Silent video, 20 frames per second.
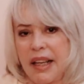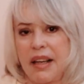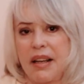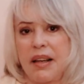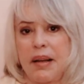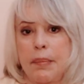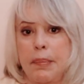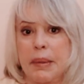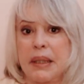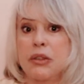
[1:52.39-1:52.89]

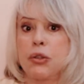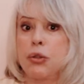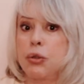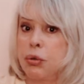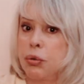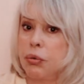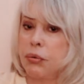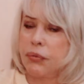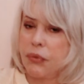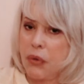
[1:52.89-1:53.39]
parce que
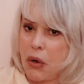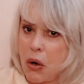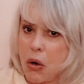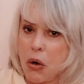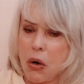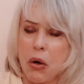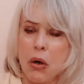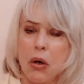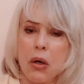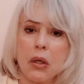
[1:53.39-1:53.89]

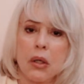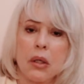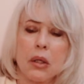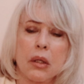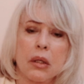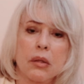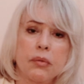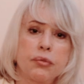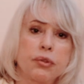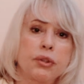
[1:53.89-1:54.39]
souvent,
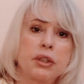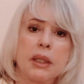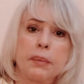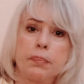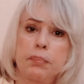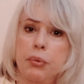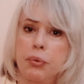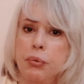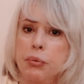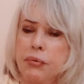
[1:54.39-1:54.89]
vous
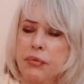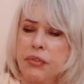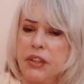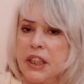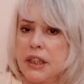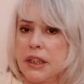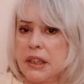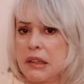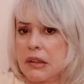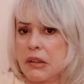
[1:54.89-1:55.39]

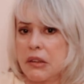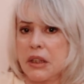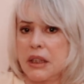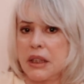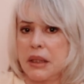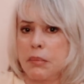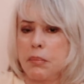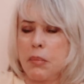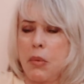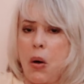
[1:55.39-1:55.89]
éprouvez des
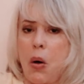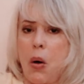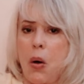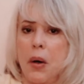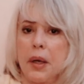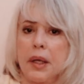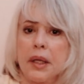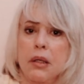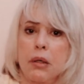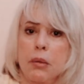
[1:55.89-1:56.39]

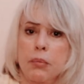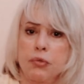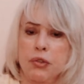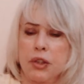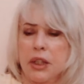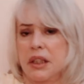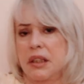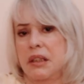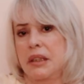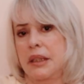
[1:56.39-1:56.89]
sentiments et comme
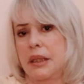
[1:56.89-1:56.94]
vous êtes